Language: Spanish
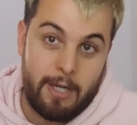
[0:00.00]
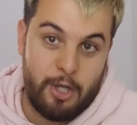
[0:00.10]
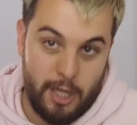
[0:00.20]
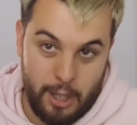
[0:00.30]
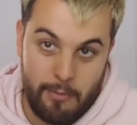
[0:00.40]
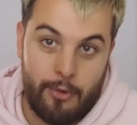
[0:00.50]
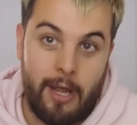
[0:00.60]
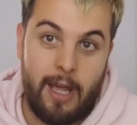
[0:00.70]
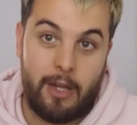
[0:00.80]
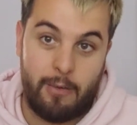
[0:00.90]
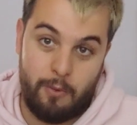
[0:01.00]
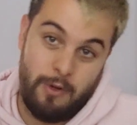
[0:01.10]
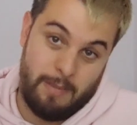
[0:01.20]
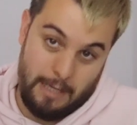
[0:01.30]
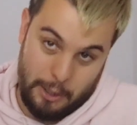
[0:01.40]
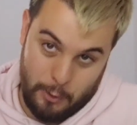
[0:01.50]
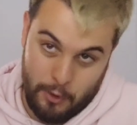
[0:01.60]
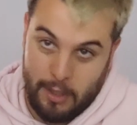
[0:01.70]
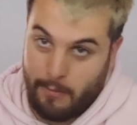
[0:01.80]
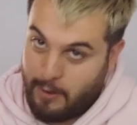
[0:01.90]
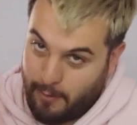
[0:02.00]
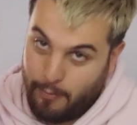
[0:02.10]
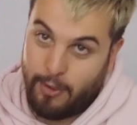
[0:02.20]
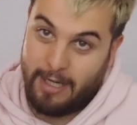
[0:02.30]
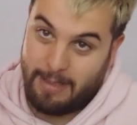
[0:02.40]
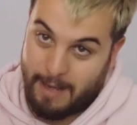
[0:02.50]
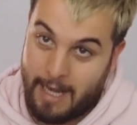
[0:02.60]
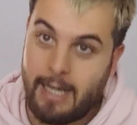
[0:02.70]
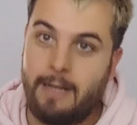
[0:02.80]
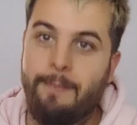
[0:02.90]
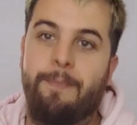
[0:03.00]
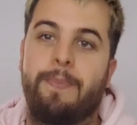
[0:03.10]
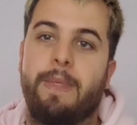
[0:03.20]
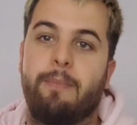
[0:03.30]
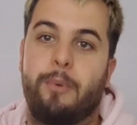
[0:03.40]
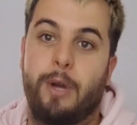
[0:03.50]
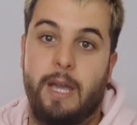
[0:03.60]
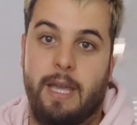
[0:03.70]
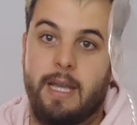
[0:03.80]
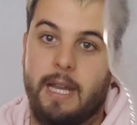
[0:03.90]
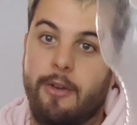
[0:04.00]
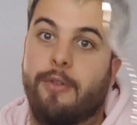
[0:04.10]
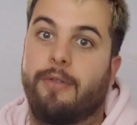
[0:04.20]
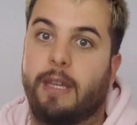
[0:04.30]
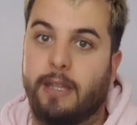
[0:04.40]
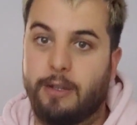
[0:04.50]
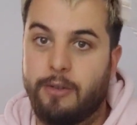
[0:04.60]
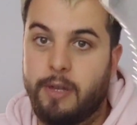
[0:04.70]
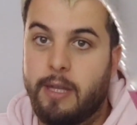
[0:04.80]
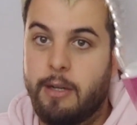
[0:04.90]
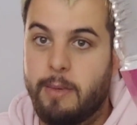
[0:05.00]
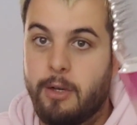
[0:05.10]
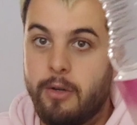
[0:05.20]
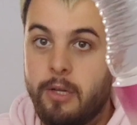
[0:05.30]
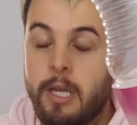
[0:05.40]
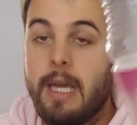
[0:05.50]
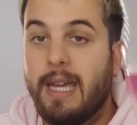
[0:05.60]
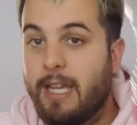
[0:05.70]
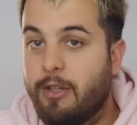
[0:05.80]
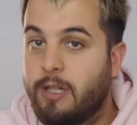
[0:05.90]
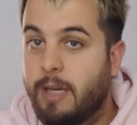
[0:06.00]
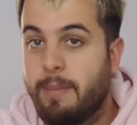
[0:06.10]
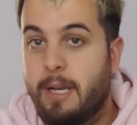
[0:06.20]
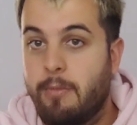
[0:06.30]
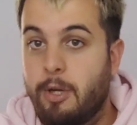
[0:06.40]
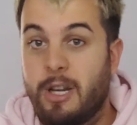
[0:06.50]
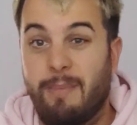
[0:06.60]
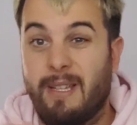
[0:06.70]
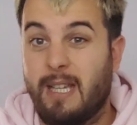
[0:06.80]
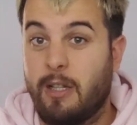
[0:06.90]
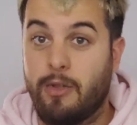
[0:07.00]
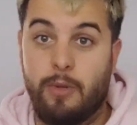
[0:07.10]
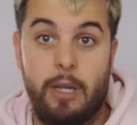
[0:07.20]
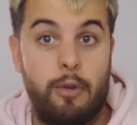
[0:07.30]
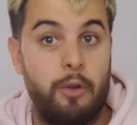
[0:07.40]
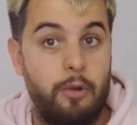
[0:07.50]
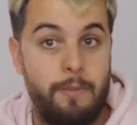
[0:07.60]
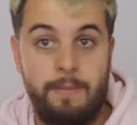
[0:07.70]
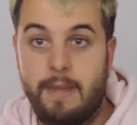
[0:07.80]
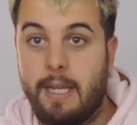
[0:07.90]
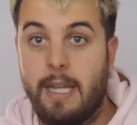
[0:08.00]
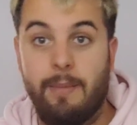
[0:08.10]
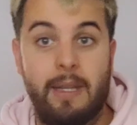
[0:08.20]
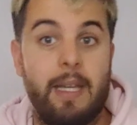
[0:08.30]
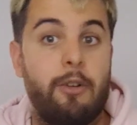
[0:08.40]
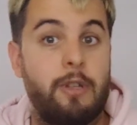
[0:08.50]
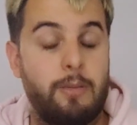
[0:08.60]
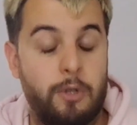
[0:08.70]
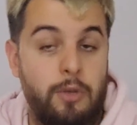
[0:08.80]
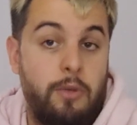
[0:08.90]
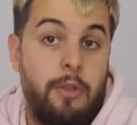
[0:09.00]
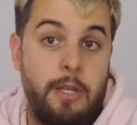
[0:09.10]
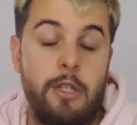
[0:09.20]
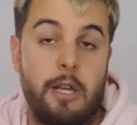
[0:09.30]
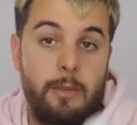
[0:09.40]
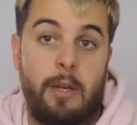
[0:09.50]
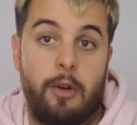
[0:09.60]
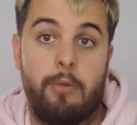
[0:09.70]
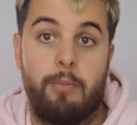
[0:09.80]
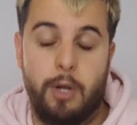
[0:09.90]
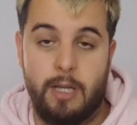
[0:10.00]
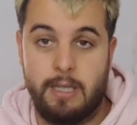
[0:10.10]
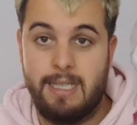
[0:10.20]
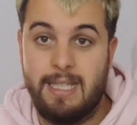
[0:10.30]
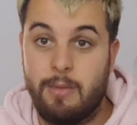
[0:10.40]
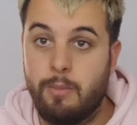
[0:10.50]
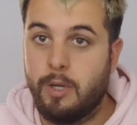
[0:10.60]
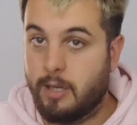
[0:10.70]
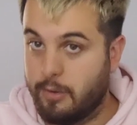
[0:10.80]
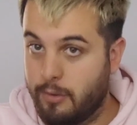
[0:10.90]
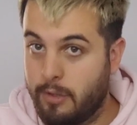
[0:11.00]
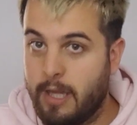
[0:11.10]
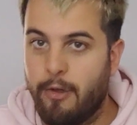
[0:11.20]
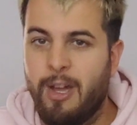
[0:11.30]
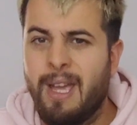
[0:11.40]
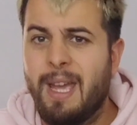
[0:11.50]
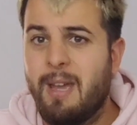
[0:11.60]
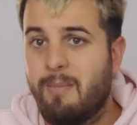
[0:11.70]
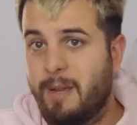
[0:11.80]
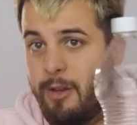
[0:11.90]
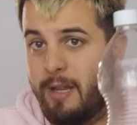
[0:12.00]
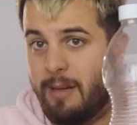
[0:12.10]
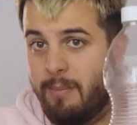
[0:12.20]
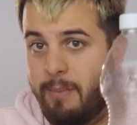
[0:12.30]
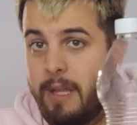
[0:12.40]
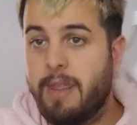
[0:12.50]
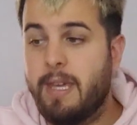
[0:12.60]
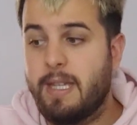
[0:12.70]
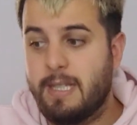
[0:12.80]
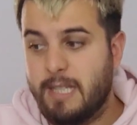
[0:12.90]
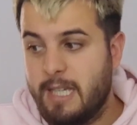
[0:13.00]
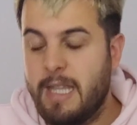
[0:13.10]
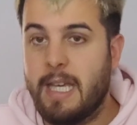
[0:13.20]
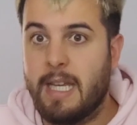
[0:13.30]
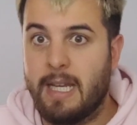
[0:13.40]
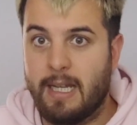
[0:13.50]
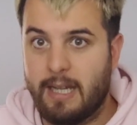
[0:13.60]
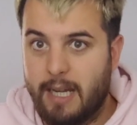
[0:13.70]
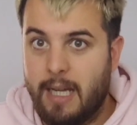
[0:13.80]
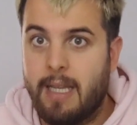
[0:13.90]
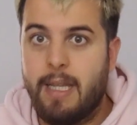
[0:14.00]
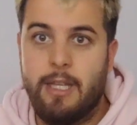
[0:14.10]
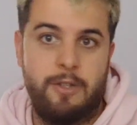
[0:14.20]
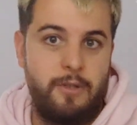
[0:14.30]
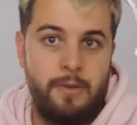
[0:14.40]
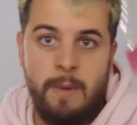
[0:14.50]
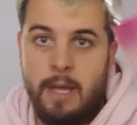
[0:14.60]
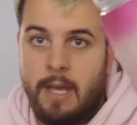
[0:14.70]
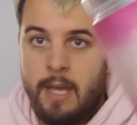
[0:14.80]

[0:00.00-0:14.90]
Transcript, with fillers: persona es como una, como una mascota o pues, como un animal, pues claro, tanta suciedad a lo mejor, eso está para a lo mejor repasar el suelo diariamente que no esté muy sucio y a lo mejor pues así sí da un buen resultado. Pero de limpieza sí, de arrancar de hecho,